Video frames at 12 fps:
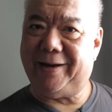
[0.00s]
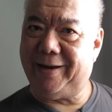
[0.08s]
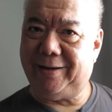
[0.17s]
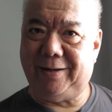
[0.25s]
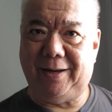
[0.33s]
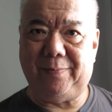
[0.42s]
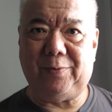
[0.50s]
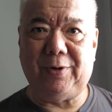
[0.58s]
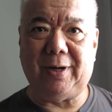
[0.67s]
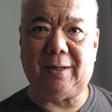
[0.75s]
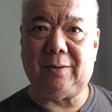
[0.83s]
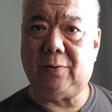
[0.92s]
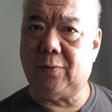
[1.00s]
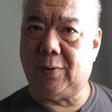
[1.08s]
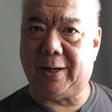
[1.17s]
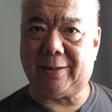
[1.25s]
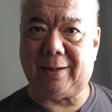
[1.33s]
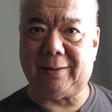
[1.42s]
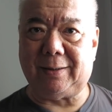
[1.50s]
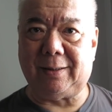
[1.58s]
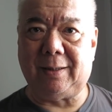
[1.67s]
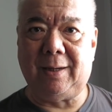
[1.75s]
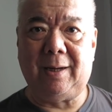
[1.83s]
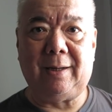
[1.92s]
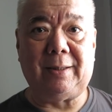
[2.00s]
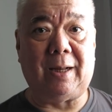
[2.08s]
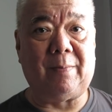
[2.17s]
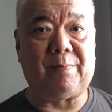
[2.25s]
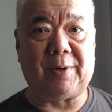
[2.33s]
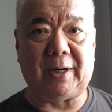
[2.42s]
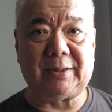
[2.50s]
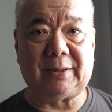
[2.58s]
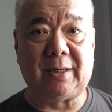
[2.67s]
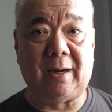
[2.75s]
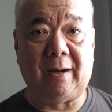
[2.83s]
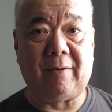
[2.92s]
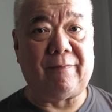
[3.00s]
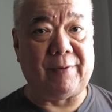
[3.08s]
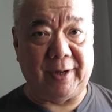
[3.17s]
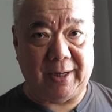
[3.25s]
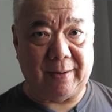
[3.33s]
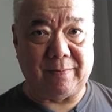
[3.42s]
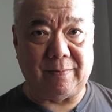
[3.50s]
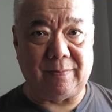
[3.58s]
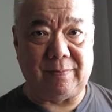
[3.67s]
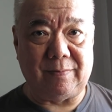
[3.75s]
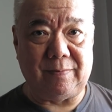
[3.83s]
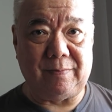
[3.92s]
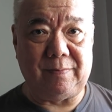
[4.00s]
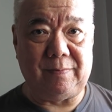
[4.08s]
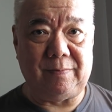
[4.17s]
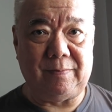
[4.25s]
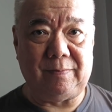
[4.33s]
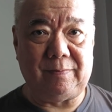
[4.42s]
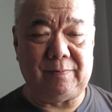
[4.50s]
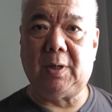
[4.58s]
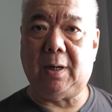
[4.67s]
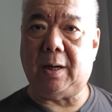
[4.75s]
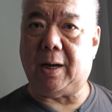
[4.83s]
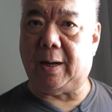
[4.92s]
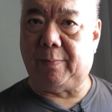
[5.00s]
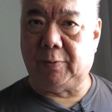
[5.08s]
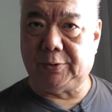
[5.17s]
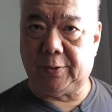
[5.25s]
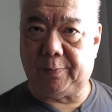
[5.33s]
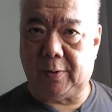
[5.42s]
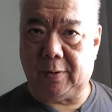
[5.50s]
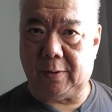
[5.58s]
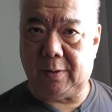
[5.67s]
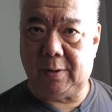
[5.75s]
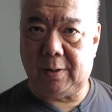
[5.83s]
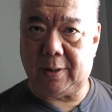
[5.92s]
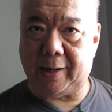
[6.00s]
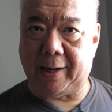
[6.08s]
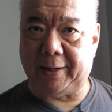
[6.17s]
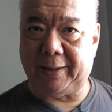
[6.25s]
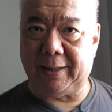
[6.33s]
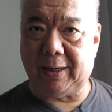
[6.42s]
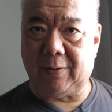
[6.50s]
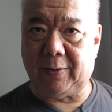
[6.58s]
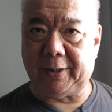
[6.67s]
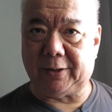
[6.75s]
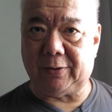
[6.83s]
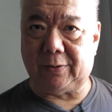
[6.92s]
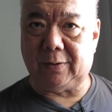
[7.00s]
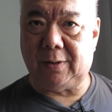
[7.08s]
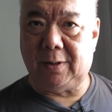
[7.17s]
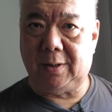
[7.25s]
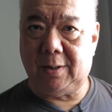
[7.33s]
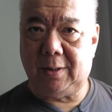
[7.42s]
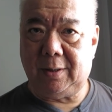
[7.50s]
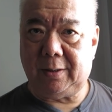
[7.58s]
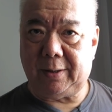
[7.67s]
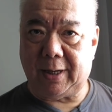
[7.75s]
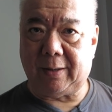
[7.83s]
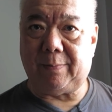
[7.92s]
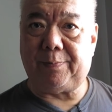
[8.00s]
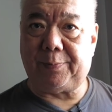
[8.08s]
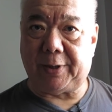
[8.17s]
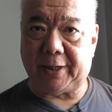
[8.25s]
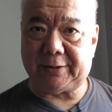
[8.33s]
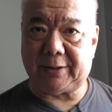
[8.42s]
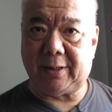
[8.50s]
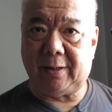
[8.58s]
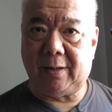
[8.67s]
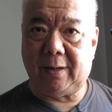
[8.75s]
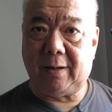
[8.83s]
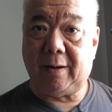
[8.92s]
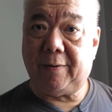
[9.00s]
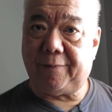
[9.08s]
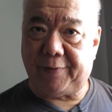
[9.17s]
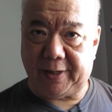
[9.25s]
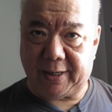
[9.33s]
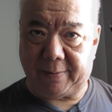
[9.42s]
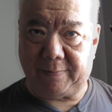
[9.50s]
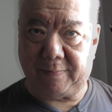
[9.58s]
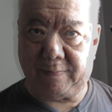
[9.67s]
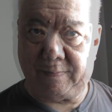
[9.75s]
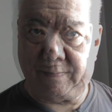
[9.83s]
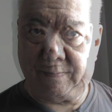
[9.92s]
Hindi po yan huwaran ng press freedom. Abuso po ang ginagawa nito ng press freedom.